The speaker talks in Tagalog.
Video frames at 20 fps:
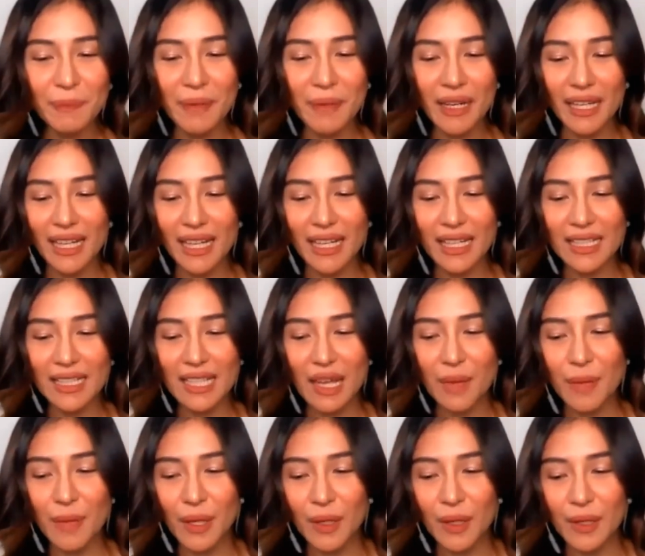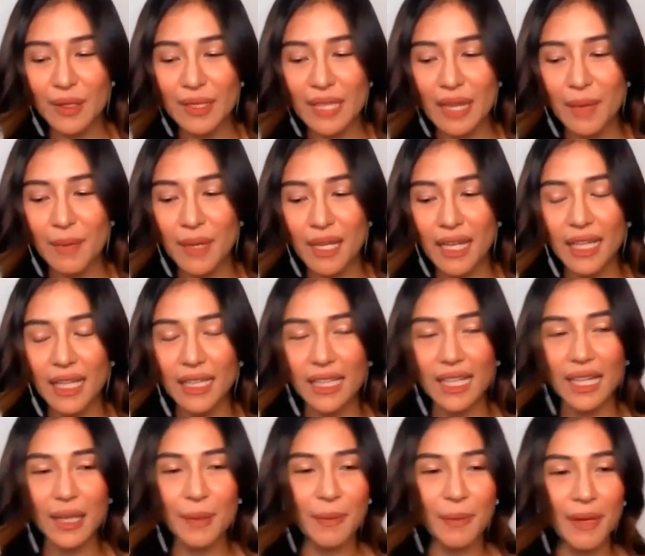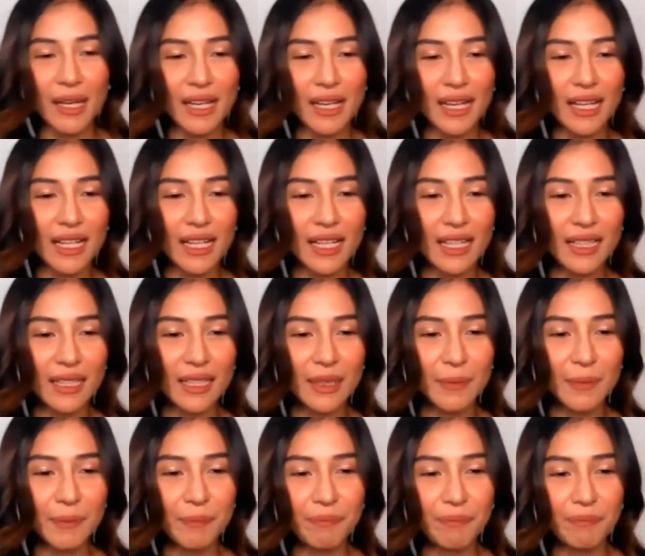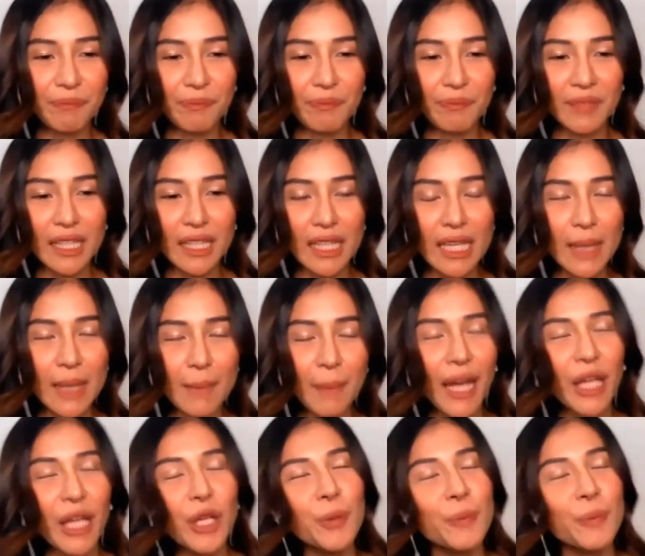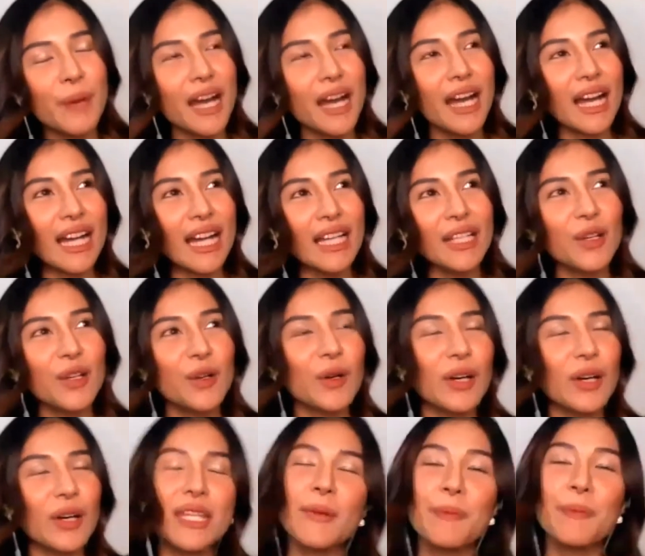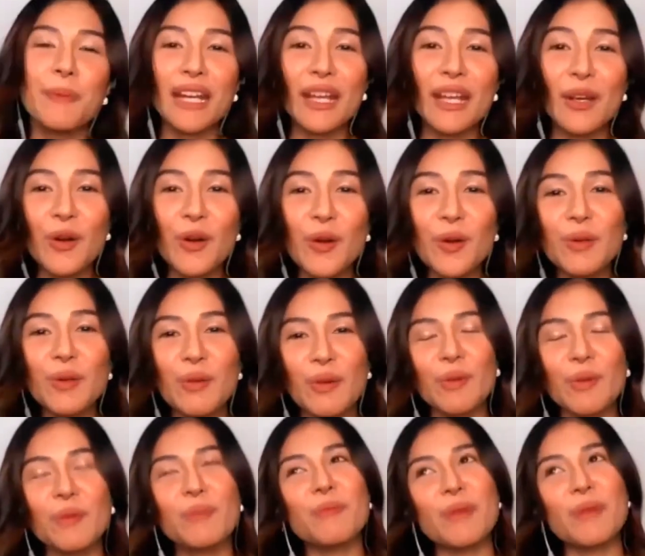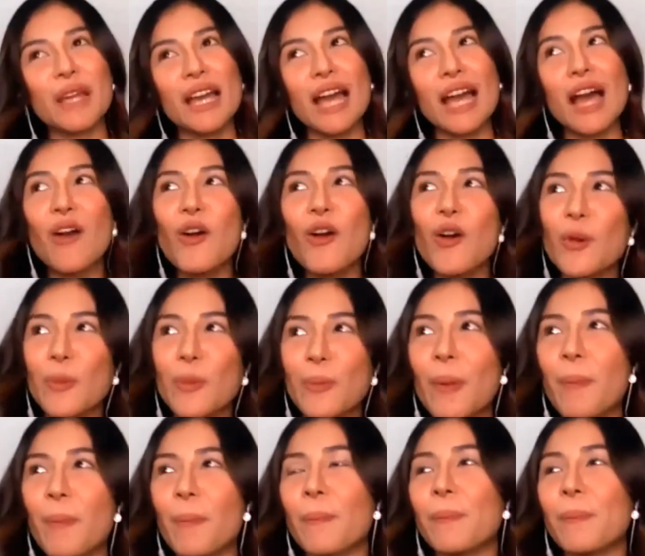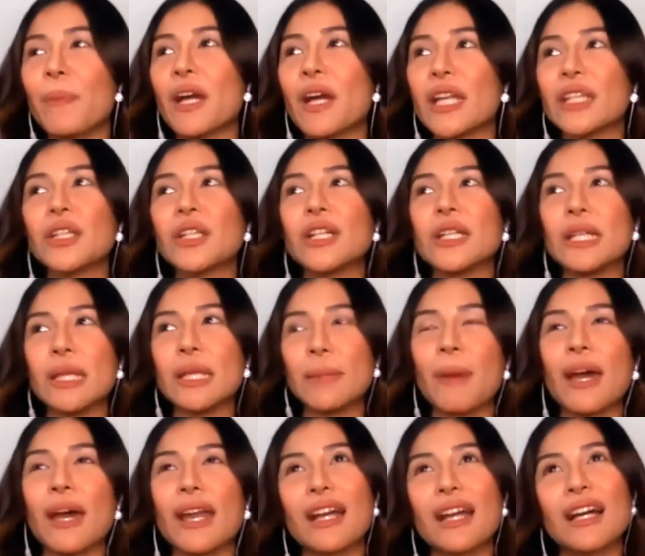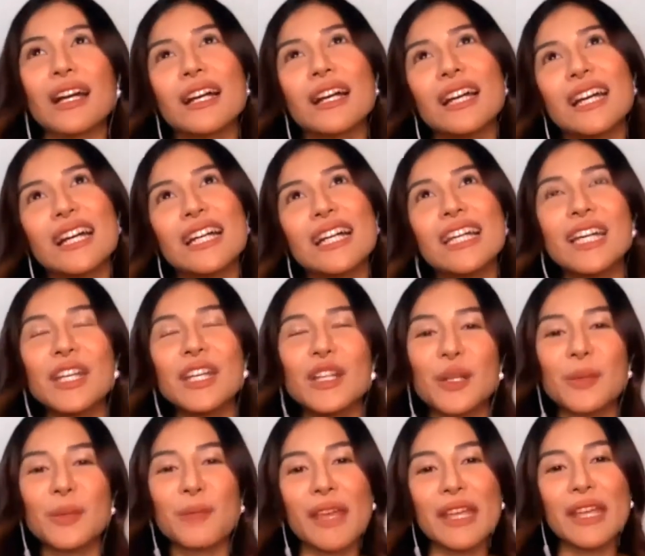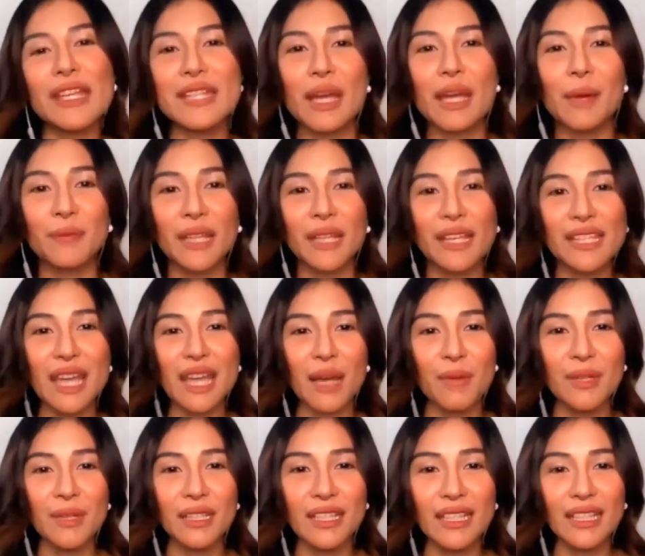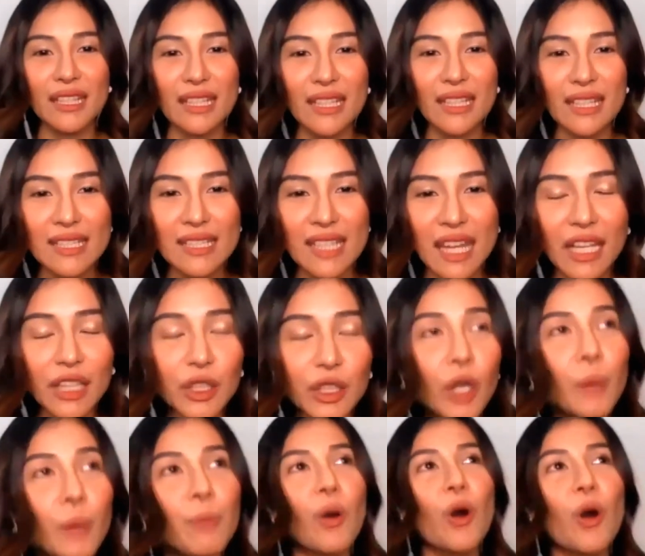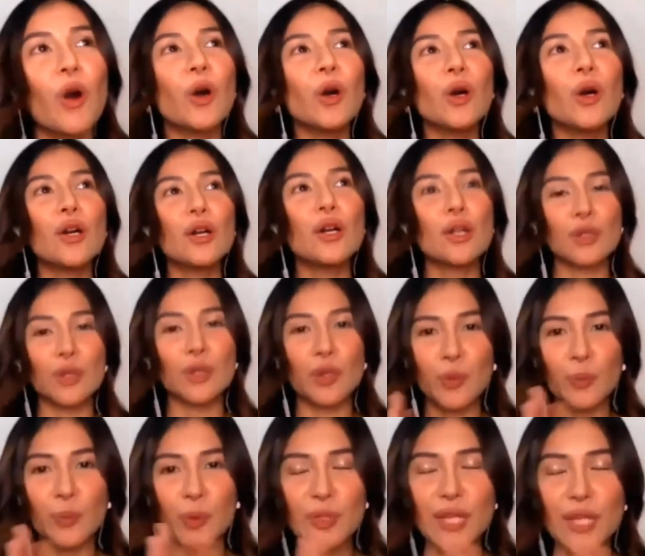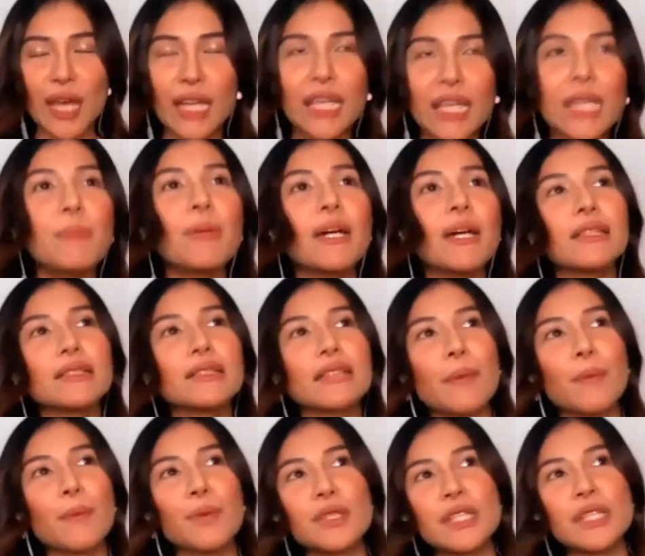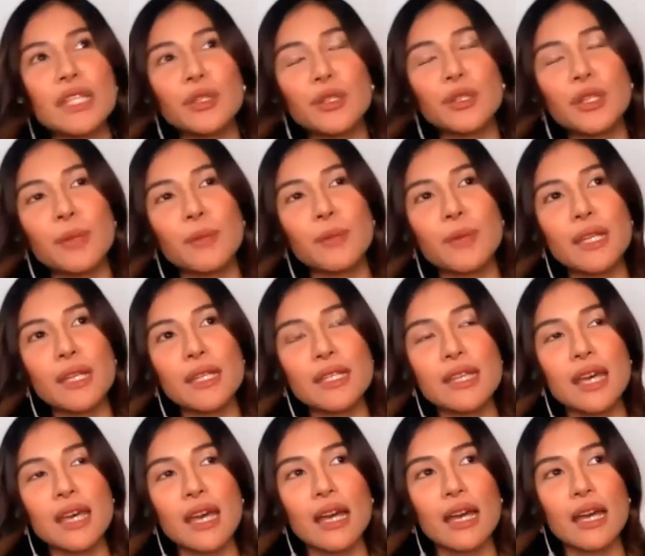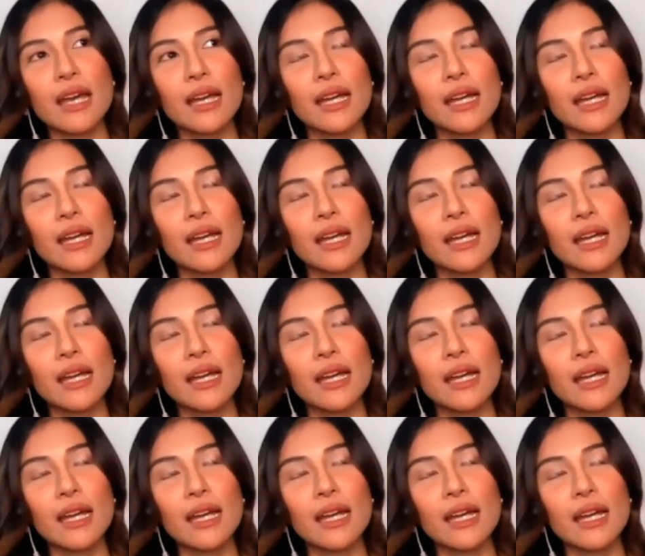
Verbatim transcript: Parang sabi sabi nga nila parang paano ba kayo kasi parehong ako partner ni parang ganon may something sa amin ni Senator Bong doon po sa Agimat tapos dito naman sa